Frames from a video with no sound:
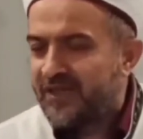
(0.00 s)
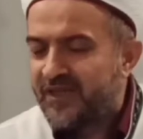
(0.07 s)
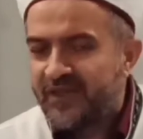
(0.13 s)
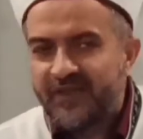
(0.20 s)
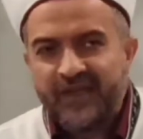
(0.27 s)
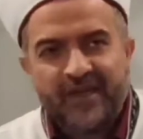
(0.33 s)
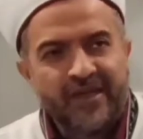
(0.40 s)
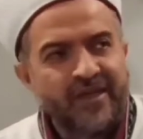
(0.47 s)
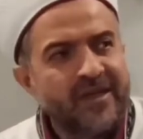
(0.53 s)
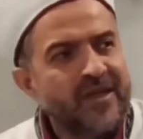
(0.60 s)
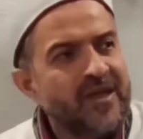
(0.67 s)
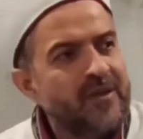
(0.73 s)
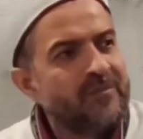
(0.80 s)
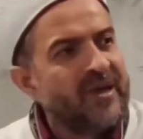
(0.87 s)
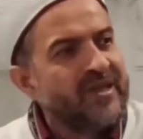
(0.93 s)
40 lirayı
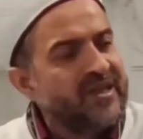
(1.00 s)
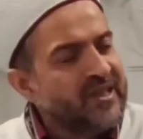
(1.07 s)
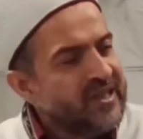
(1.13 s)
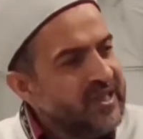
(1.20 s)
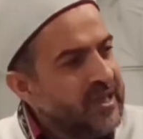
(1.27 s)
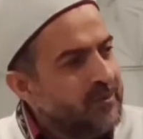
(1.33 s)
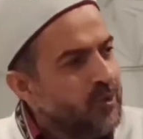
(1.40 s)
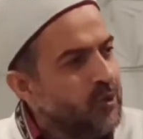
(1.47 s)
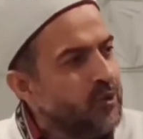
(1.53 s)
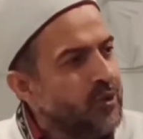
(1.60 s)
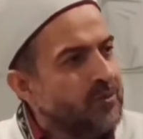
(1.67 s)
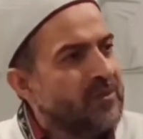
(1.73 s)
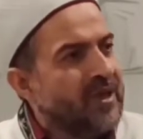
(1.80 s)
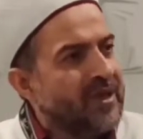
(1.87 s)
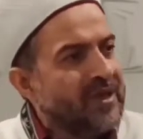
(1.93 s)
ben ikiye
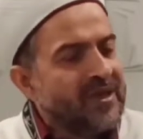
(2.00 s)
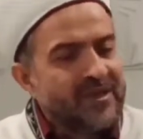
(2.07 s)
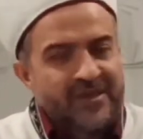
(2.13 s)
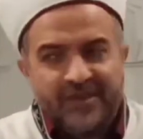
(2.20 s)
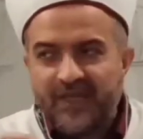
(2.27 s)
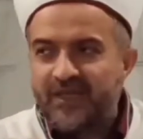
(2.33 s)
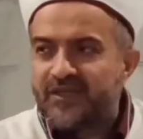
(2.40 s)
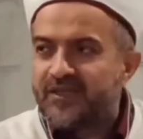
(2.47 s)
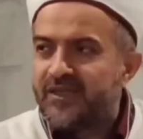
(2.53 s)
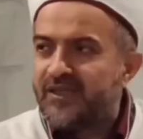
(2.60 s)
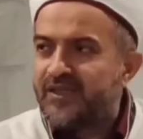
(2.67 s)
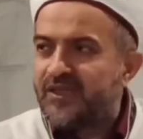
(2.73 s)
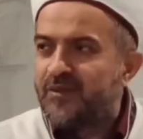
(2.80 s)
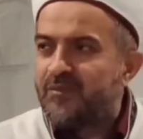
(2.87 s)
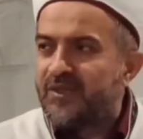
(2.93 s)
böleyim de yarısını
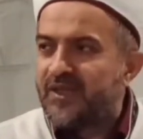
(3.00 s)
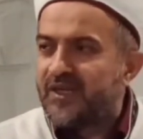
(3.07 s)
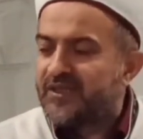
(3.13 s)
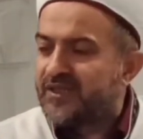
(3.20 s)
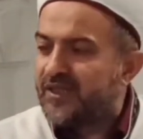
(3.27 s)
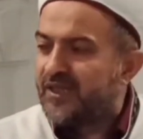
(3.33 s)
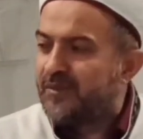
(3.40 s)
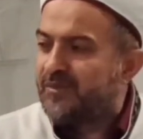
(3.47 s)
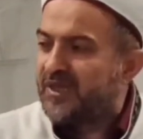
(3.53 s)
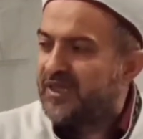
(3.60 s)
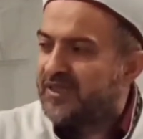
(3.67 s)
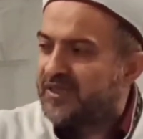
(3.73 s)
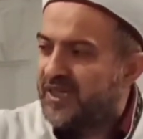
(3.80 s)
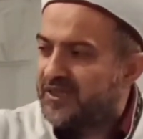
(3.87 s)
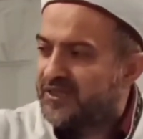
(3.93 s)
20 lirasını bir
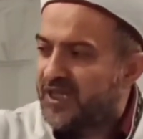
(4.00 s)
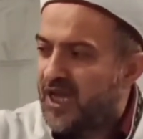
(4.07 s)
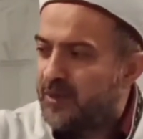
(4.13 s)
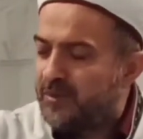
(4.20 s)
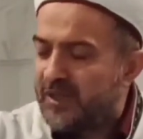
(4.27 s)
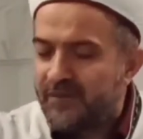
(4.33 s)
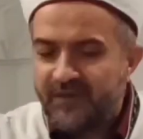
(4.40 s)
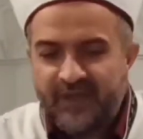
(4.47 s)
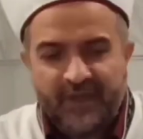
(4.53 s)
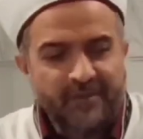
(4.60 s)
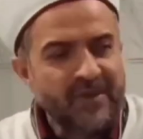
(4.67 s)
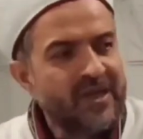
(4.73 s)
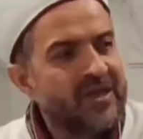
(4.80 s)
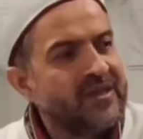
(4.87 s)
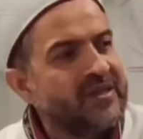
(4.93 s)
ihtiyaç sahibine
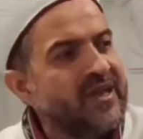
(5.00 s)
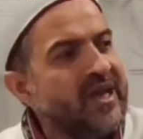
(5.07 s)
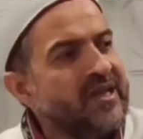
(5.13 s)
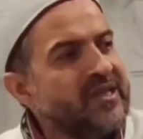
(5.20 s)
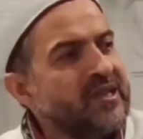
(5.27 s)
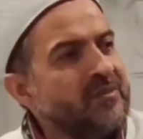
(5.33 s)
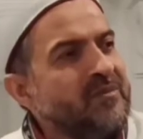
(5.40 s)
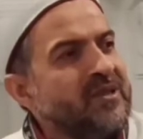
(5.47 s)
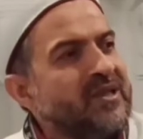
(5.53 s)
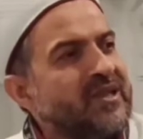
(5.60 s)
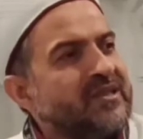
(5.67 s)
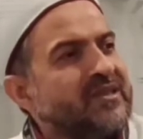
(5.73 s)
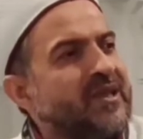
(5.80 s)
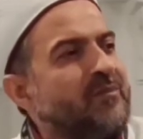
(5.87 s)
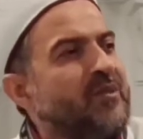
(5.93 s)
vereyim. Diğer 20
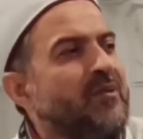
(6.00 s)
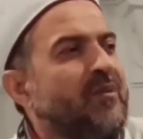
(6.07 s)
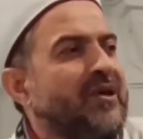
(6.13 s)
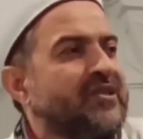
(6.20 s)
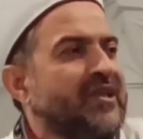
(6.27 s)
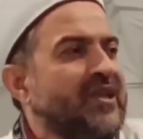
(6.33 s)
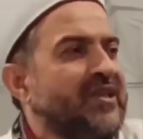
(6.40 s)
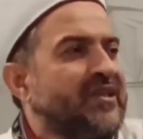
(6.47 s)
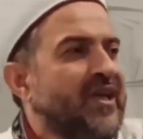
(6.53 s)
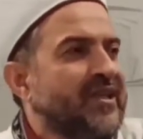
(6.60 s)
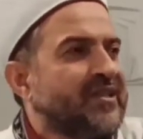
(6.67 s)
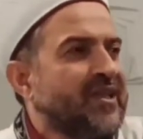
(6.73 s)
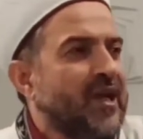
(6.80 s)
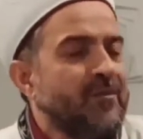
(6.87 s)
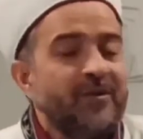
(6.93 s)
lirasını da bir başka ihtiyaç
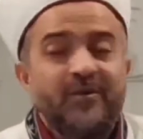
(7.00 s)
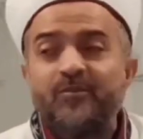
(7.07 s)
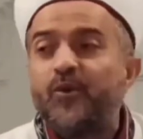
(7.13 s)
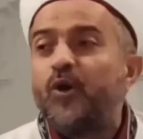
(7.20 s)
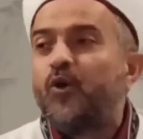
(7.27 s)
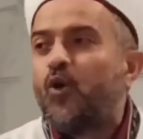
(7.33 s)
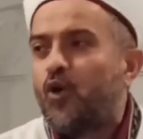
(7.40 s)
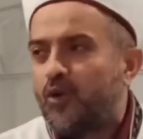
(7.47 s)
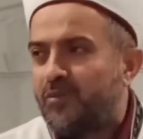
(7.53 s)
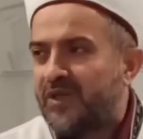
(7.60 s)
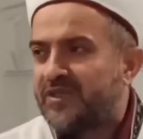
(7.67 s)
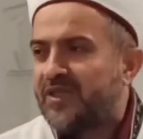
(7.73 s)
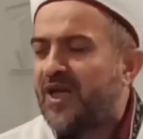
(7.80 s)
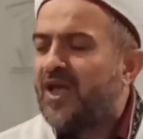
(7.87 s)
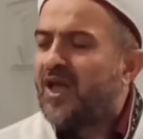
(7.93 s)
sahibine böyle
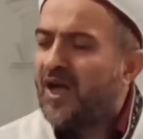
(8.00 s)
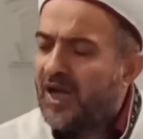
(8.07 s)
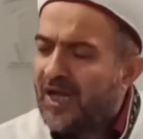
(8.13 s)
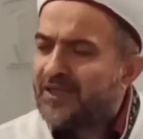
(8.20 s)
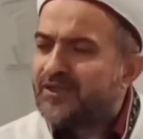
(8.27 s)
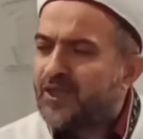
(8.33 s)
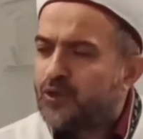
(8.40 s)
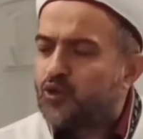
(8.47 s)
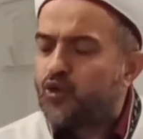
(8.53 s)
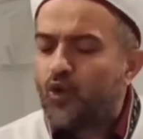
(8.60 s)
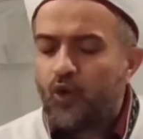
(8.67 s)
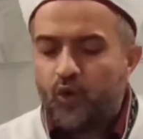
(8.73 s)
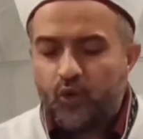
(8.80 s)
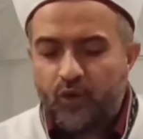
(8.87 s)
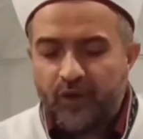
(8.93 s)
olmaz. Ancak şu
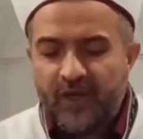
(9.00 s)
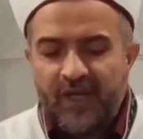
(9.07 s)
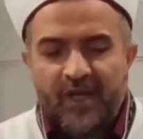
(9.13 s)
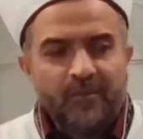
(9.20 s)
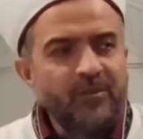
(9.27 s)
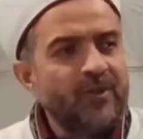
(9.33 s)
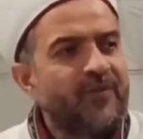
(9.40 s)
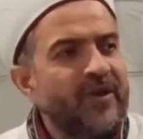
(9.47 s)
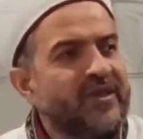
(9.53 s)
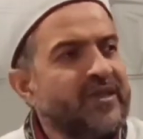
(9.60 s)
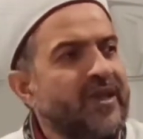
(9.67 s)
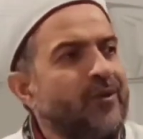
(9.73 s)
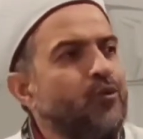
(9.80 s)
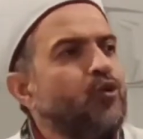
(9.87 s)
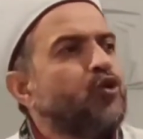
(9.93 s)
olur, bir
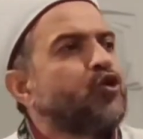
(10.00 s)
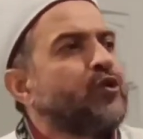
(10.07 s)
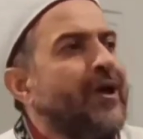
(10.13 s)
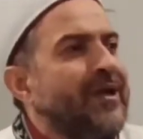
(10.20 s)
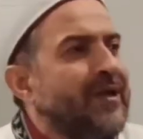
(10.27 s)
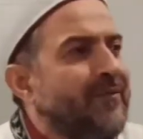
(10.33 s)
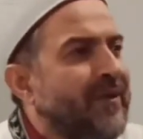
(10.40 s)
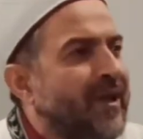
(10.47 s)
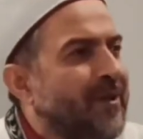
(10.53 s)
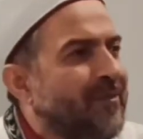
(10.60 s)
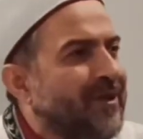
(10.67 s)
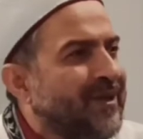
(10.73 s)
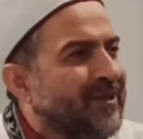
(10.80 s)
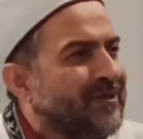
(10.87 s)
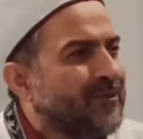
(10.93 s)
fakire 3 tane
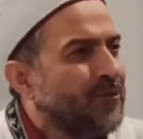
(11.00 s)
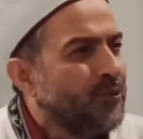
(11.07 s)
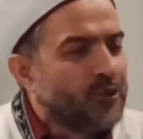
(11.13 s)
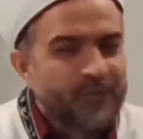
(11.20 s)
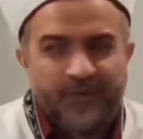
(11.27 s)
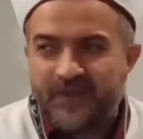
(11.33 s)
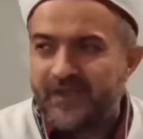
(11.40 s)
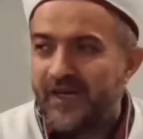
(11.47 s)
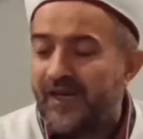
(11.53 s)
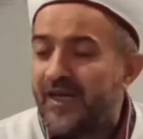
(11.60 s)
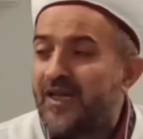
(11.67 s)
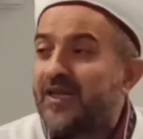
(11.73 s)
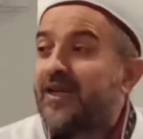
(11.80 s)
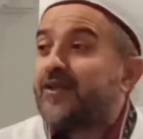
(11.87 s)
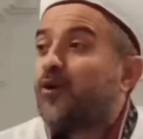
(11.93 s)
verebiliriz, 3 fitre
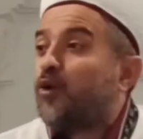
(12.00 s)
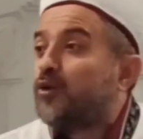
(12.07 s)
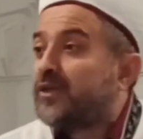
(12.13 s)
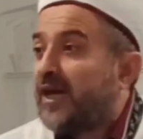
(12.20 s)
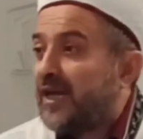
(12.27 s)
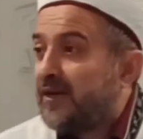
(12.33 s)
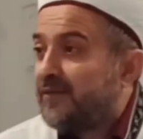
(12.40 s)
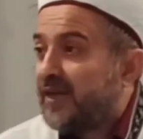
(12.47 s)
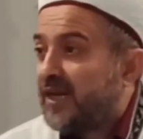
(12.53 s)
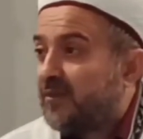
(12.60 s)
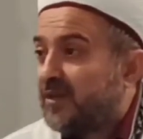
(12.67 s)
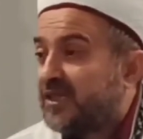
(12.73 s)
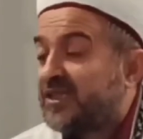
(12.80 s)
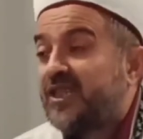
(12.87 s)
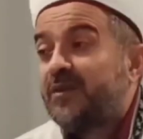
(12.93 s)
ya da 10 tane
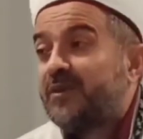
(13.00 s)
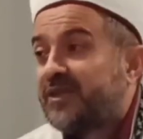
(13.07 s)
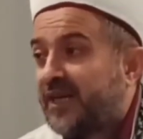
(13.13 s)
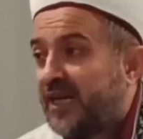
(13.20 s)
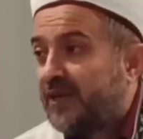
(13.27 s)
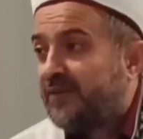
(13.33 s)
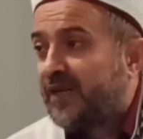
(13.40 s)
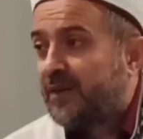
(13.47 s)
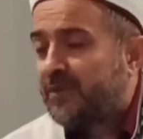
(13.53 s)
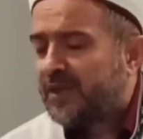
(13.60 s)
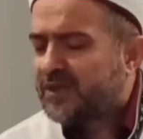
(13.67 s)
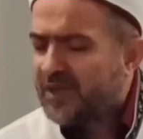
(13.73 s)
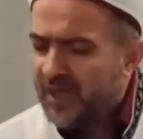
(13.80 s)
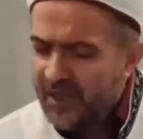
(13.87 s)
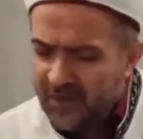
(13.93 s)
verebiliriz, 20 tane
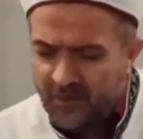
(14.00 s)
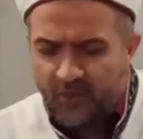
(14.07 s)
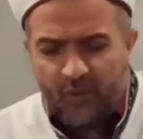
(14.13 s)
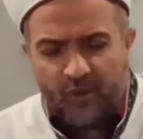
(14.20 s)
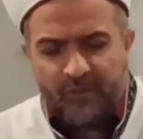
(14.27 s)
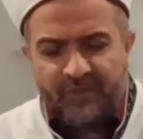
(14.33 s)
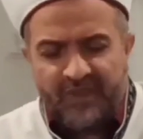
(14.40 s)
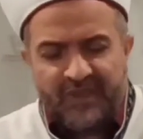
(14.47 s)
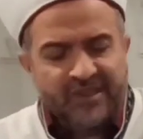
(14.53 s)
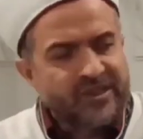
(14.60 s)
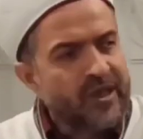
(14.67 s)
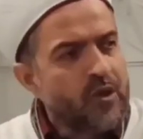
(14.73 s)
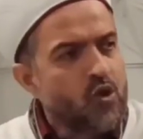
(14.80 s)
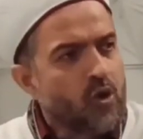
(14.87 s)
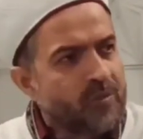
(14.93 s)
verebiliriz. Onun bir
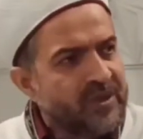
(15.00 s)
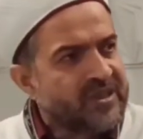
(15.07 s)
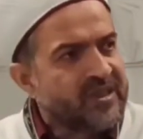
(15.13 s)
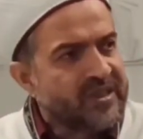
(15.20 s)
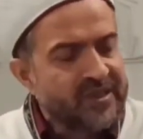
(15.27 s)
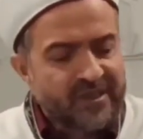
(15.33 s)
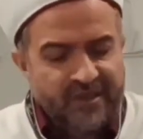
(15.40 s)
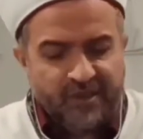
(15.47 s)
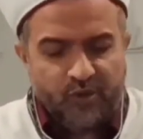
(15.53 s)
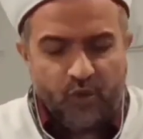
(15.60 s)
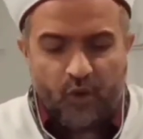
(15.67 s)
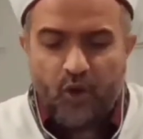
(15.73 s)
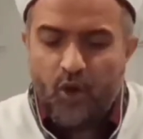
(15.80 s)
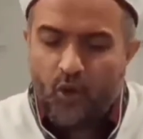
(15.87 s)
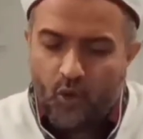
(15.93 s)
şey yok, bir sıkıntısı
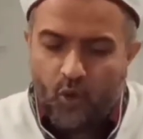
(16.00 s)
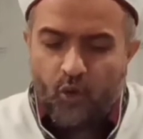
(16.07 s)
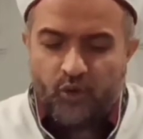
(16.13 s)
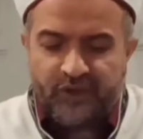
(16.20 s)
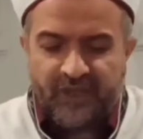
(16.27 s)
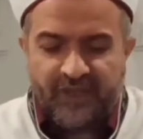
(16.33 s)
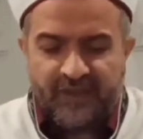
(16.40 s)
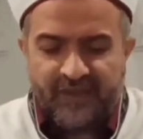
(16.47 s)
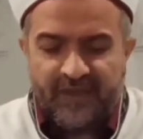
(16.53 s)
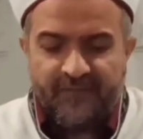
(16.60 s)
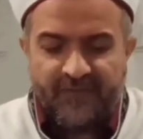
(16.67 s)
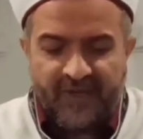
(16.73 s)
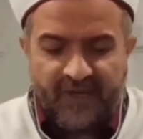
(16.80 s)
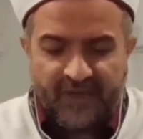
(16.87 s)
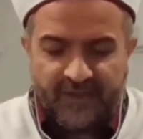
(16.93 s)
yok. O, o şekilde
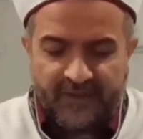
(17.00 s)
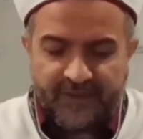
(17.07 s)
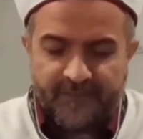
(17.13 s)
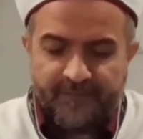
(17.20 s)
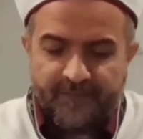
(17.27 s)
verilir.